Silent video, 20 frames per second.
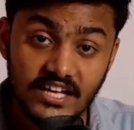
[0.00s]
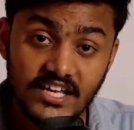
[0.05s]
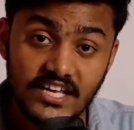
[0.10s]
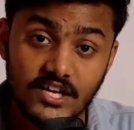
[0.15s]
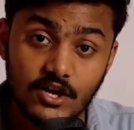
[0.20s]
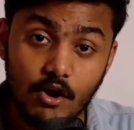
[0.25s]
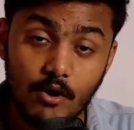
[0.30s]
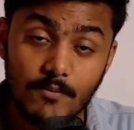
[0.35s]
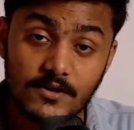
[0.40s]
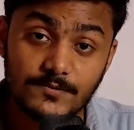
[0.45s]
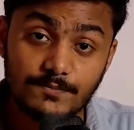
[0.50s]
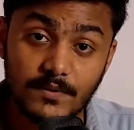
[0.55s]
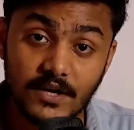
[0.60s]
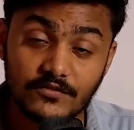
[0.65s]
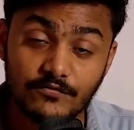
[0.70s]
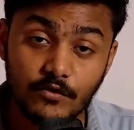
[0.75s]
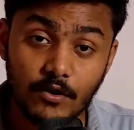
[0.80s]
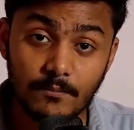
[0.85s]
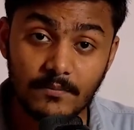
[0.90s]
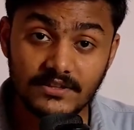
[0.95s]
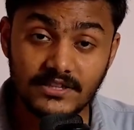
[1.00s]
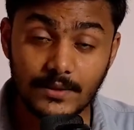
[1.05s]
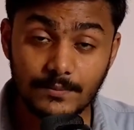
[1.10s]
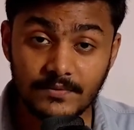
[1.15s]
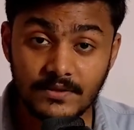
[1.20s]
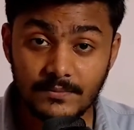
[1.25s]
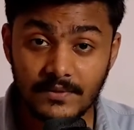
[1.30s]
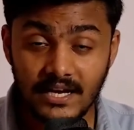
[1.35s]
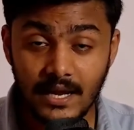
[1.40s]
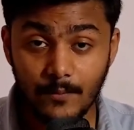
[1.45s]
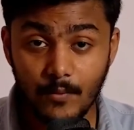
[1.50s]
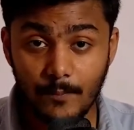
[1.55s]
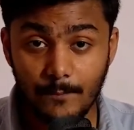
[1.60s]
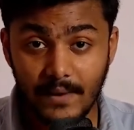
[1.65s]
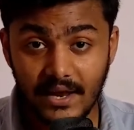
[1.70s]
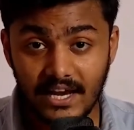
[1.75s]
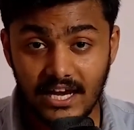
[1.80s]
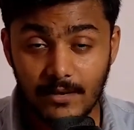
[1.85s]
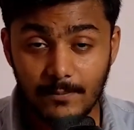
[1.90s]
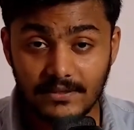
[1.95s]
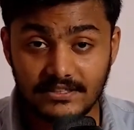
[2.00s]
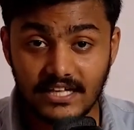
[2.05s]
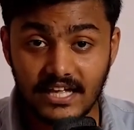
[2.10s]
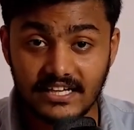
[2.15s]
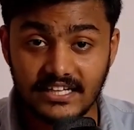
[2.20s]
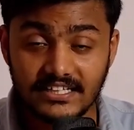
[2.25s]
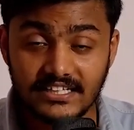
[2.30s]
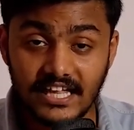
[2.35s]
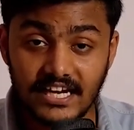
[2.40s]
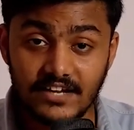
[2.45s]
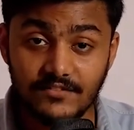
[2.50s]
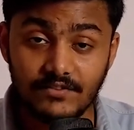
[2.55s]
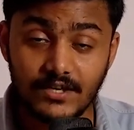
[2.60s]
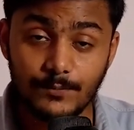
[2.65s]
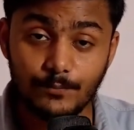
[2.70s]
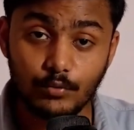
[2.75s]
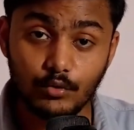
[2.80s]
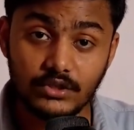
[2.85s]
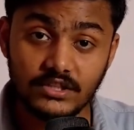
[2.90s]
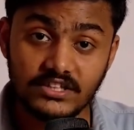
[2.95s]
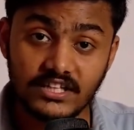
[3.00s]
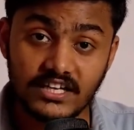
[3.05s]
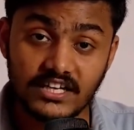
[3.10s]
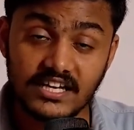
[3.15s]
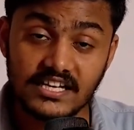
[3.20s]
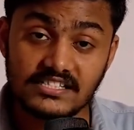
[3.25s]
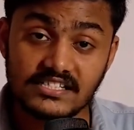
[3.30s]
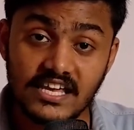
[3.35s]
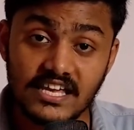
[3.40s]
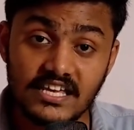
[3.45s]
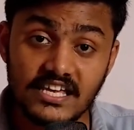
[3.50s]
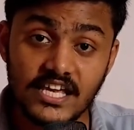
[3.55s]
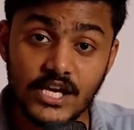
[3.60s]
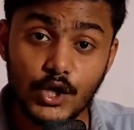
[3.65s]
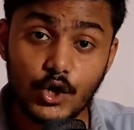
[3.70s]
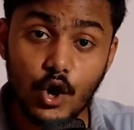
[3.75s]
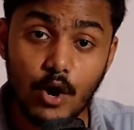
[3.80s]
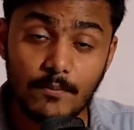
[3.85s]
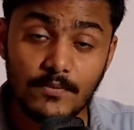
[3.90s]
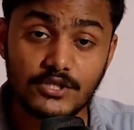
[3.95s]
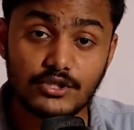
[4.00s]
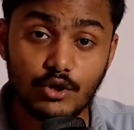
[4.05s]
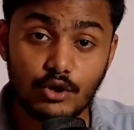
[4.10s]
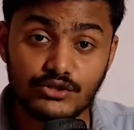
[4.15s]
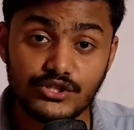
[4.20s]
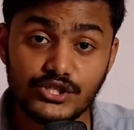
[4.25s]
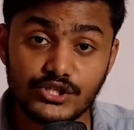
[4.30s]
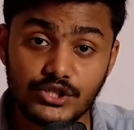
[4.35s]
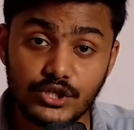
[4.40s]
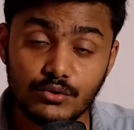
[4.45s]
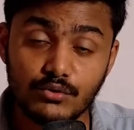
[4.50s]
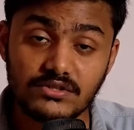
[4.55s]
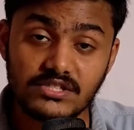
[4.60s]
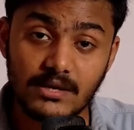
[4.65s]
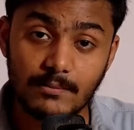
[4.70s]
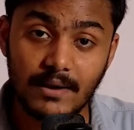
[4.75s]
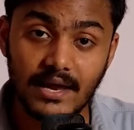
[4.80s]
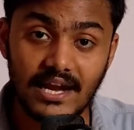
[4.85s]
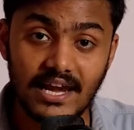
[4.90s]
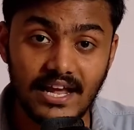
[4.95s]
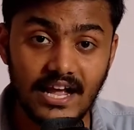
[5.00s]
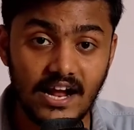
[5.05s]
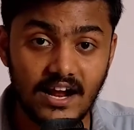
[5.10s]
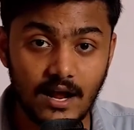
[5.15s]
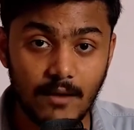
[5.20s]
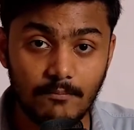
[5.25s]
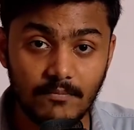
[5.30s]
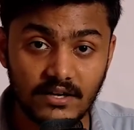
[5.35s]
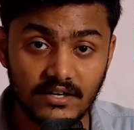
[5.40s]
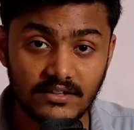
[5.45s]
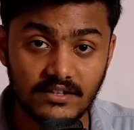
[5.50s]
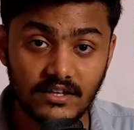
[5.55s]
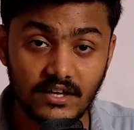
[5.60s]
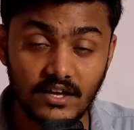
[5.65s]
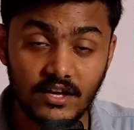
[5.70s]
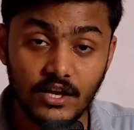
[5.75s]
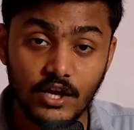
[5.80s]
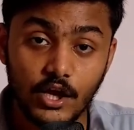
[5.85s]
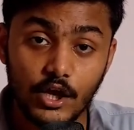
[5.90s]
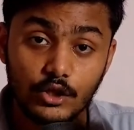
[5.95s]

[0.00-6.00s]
ई कॉमर्स प्लेटफॉर्म मतलब कि मैंने आपको पहले ही बताया कि डिलीवरी पूरी तरीके से ई कॉमर्स लॉजिस्टिक को संभालने का काम करती है